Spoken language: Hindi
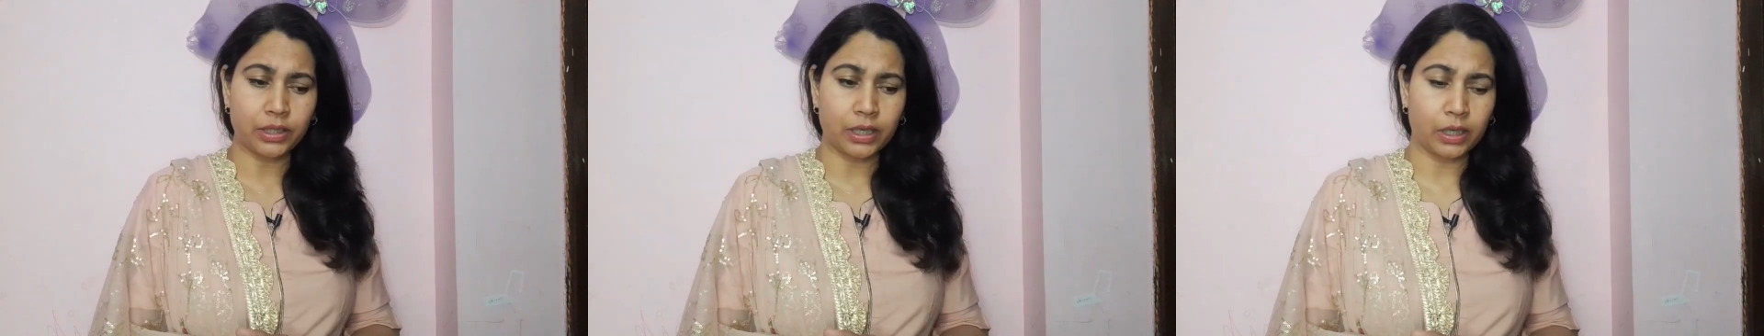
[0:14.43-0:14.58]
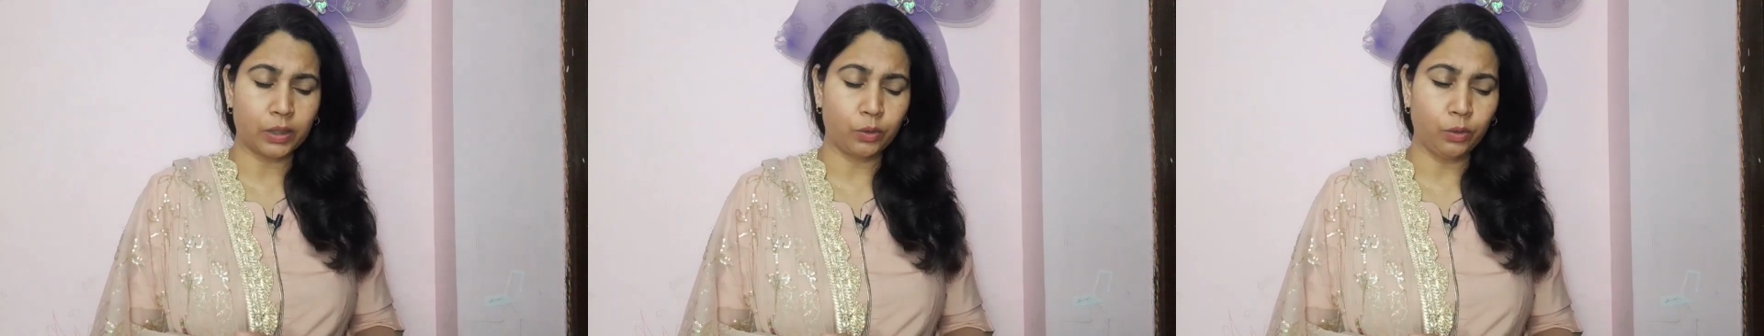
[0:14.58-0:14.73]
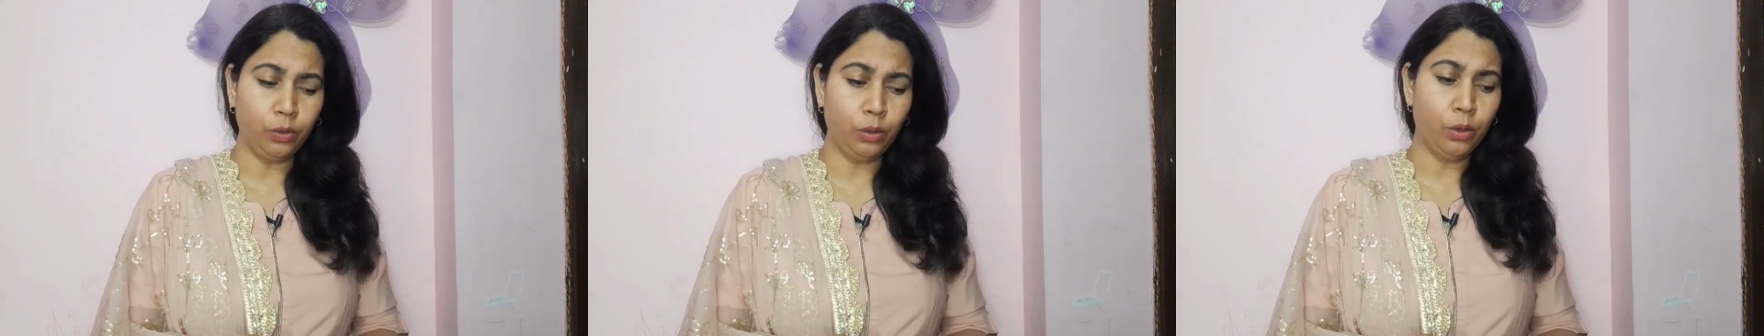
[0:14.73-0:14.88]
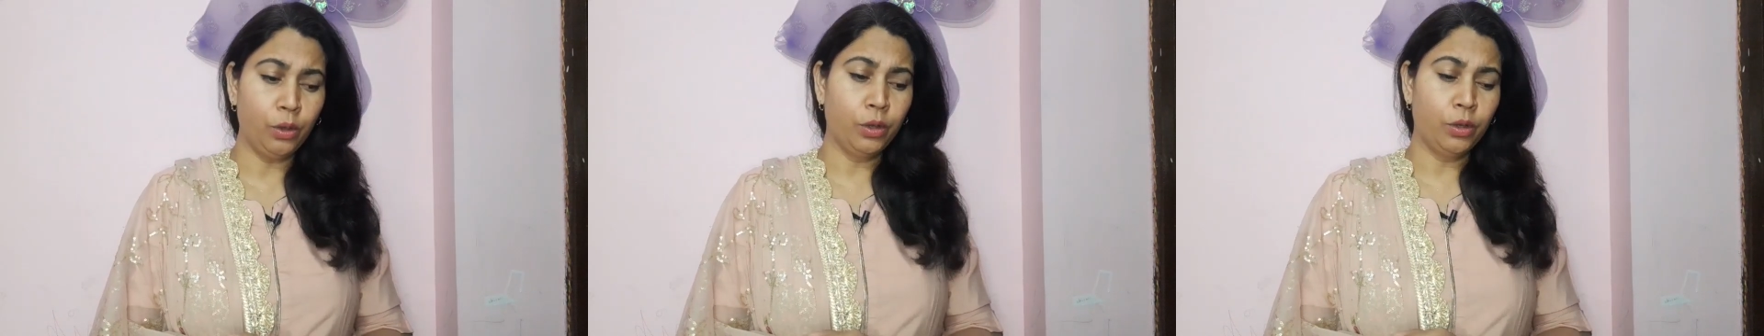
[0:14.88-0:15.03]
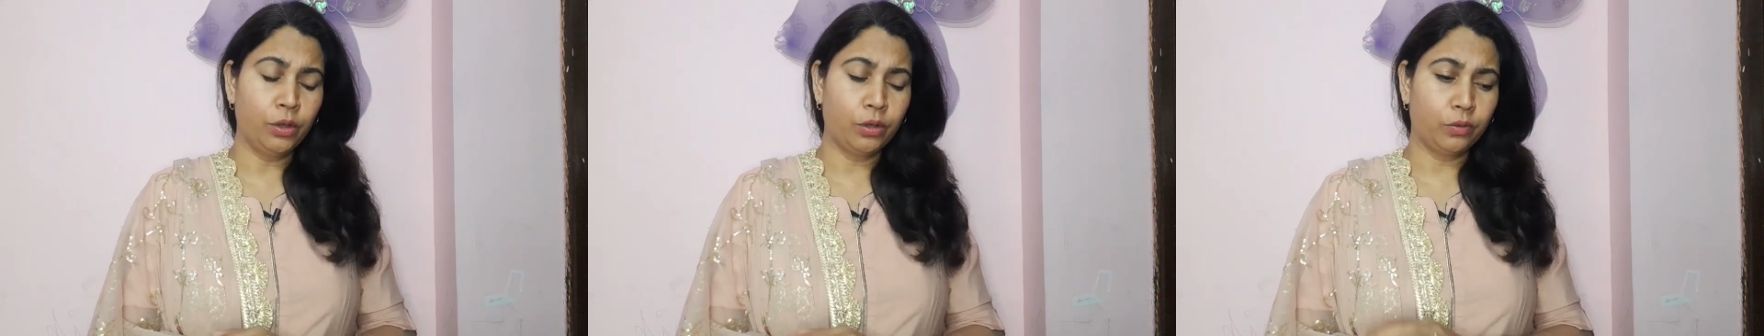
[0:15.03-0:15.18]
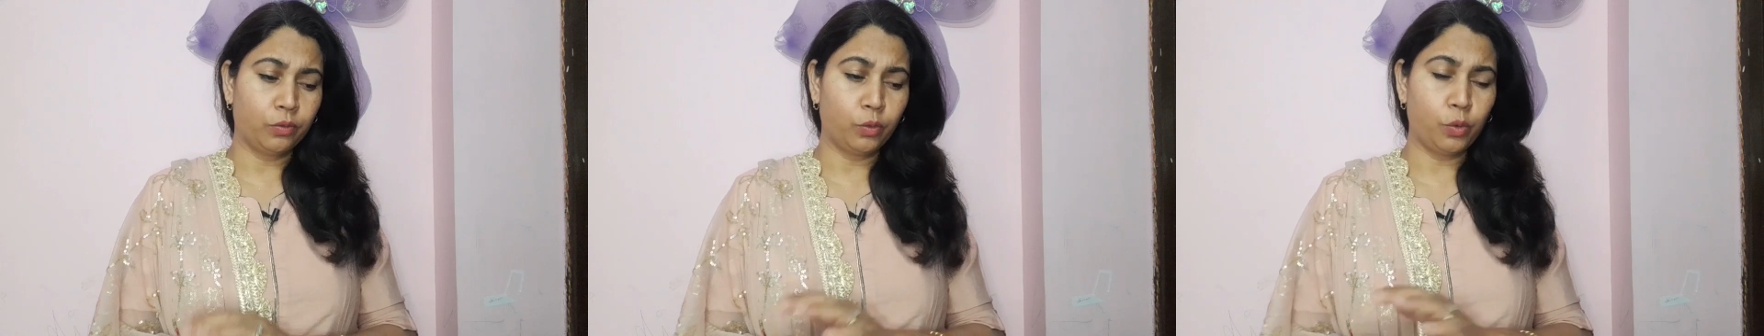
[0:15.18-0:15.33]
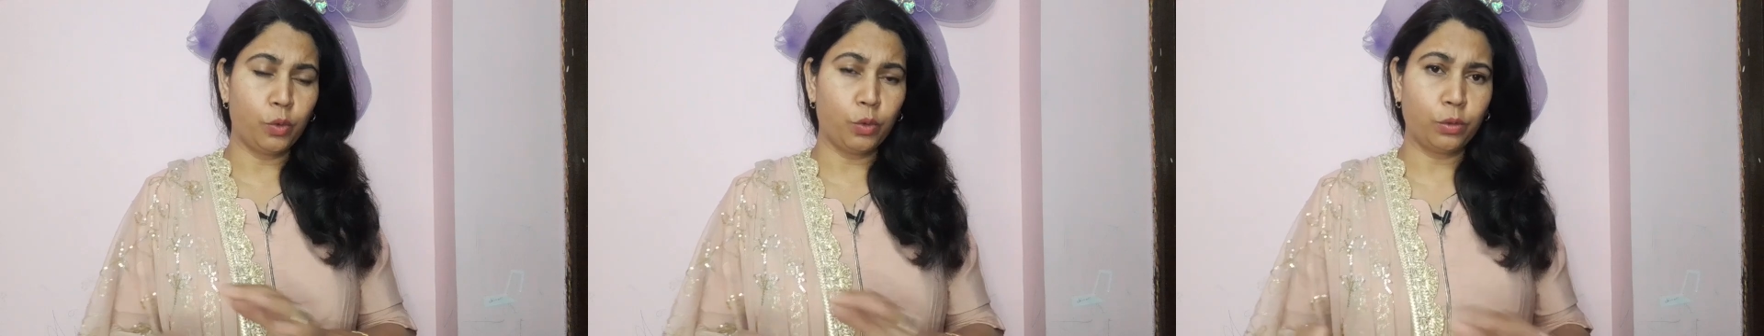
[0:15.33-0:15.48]
जानो
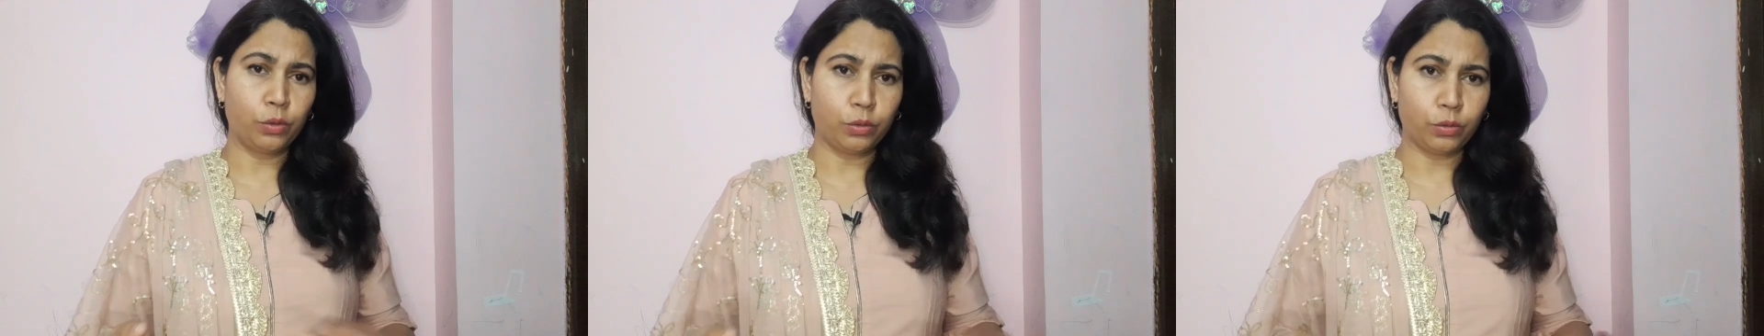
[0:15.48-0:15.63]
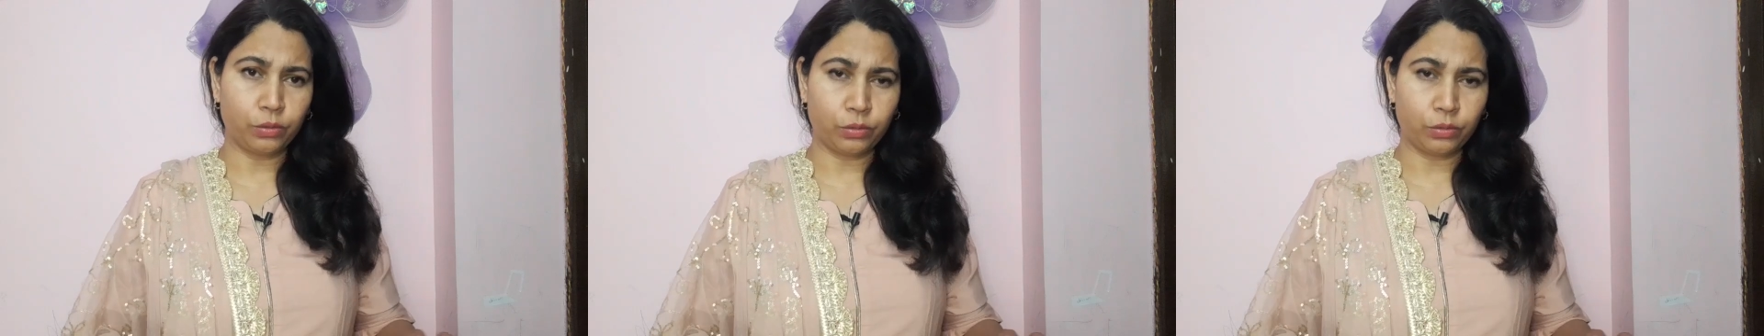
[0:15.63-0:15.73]
वो